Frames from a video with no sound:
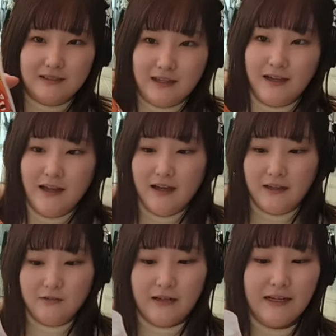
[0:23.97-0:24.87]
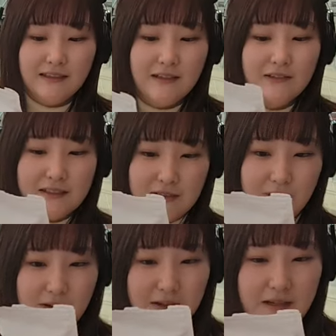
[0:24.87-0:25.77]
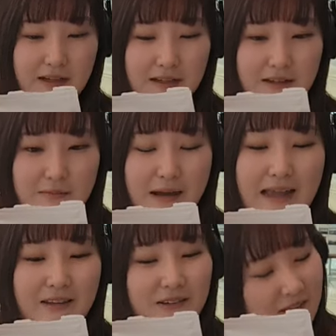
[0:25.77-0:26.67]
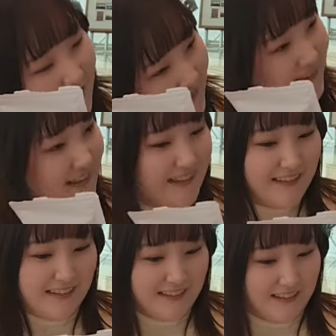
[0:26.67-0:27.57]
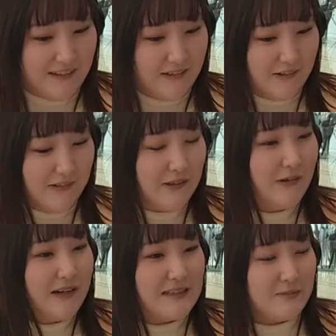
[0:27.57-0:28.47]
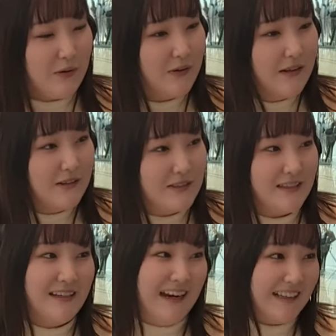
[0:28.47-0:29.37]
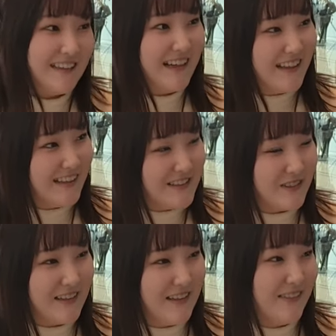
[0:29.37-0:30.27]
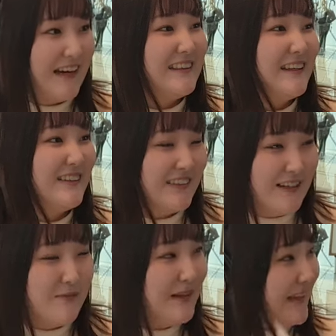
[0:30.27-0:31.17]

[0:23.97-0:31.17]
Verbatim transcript: て、あの笑ってるんですよ。マイルドって書いてあって、こう唐辛子も口あーって開けた状態で笑ってるんで、ま